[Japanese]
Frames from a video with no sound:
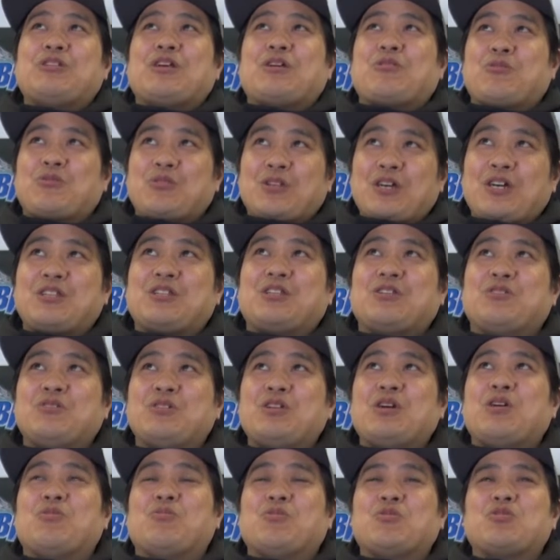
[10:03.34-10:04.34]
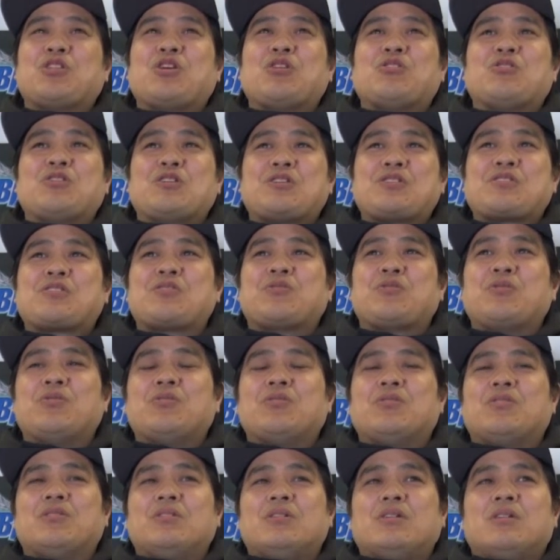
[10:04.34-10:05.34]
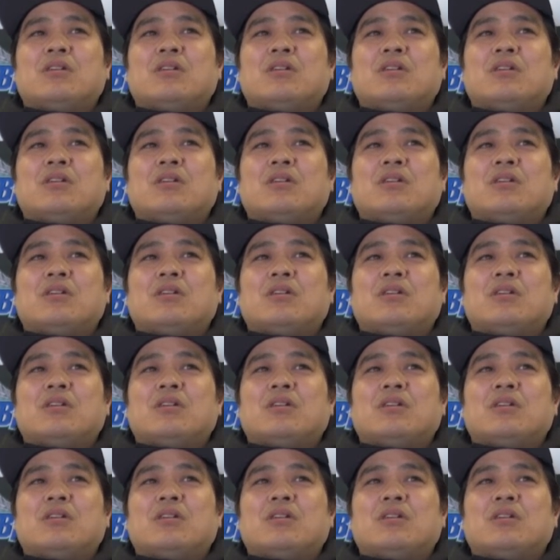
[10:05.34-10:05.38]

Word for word: んだろうなっていうふうには思ってるんですけど、